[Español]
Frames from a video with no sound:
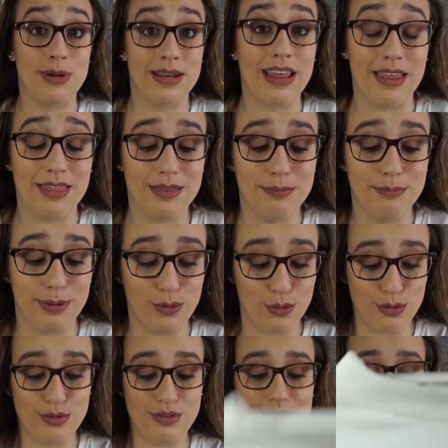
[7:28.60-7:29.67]
es verdad,
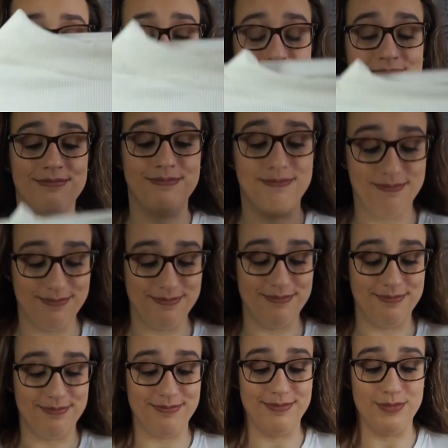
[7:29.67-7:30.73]
pero
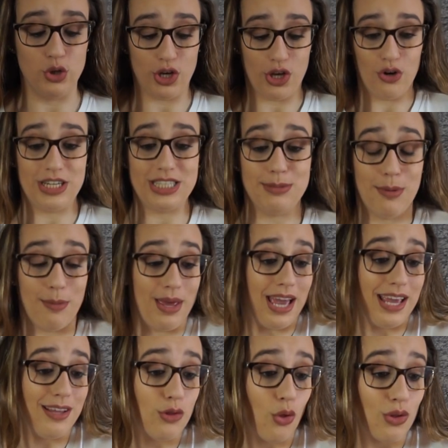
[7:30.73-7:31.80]
mm, no quiero que se me
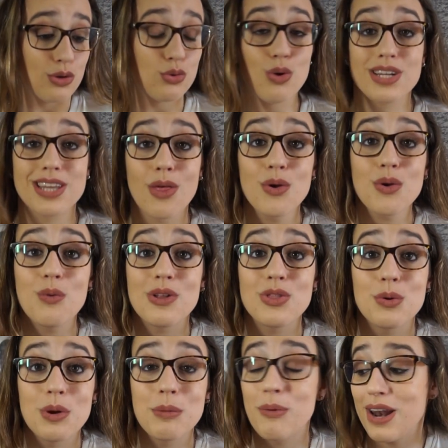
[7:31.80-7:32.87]
vea ahí todo el sujetador
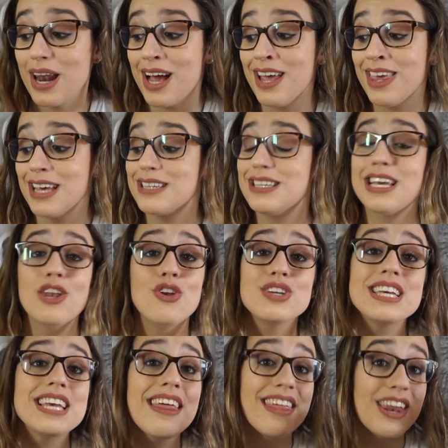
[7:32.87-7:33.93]
cuando voy por la calle, así que no
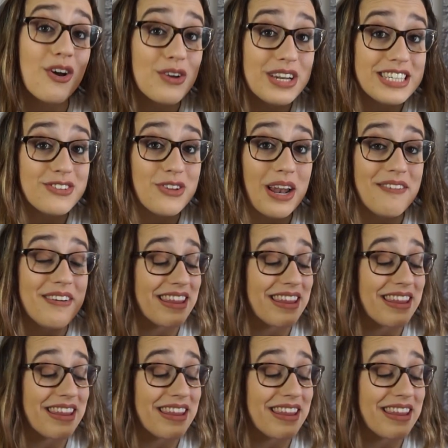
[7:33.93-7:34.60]
sé qué hacer con esto, la